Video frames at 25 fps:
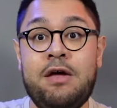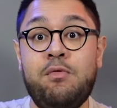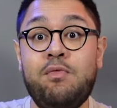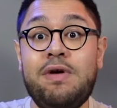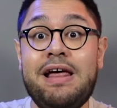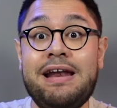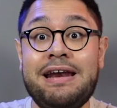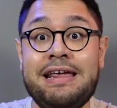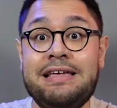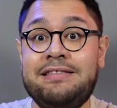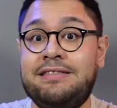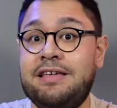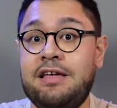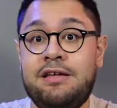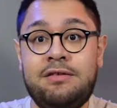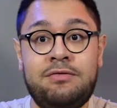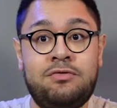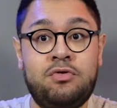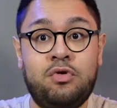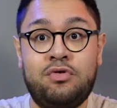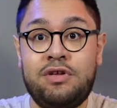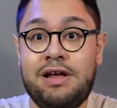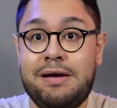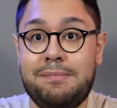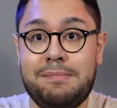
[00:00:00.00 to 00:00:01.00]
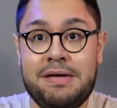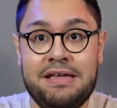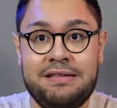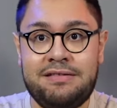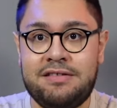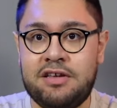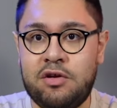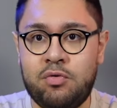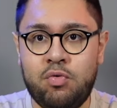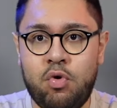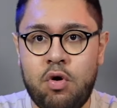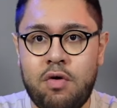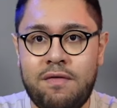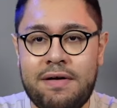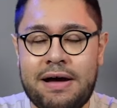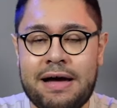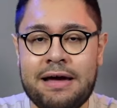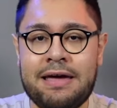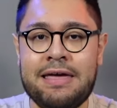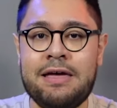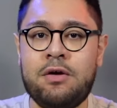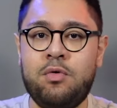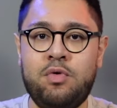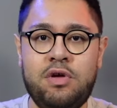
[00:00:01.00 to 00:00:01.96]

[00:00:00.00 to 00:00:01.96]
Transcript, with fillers: una rete totalmente nuova che